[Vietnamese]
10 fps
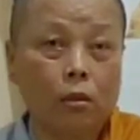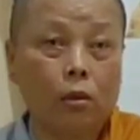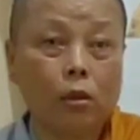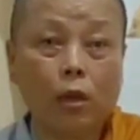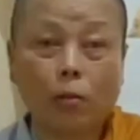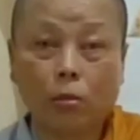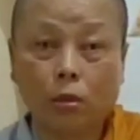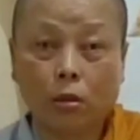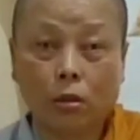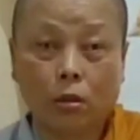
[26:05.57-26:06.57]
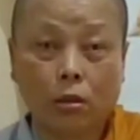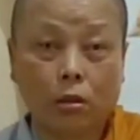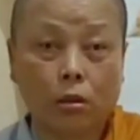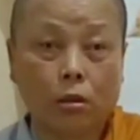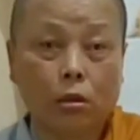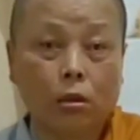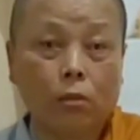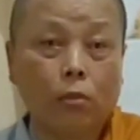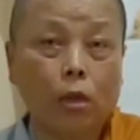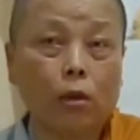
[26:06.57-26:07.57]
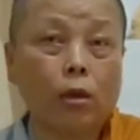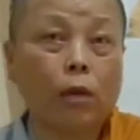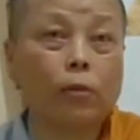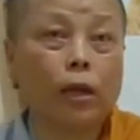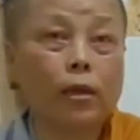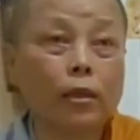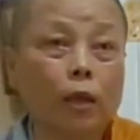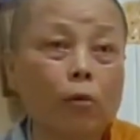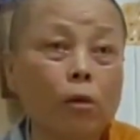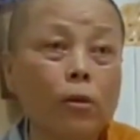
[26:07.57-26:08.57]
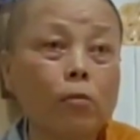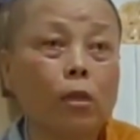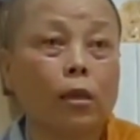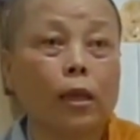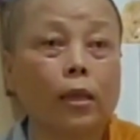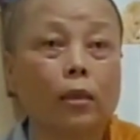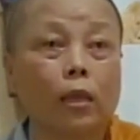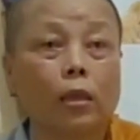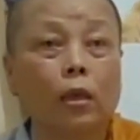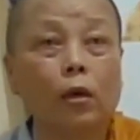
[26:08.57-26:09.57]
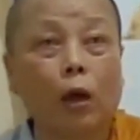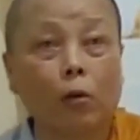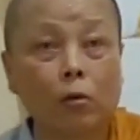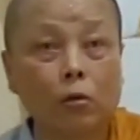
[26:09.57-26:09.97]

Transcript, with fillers: Nó dốc. Mình nó dốc để người ta quay phim mình để ăn tiền chi cậu.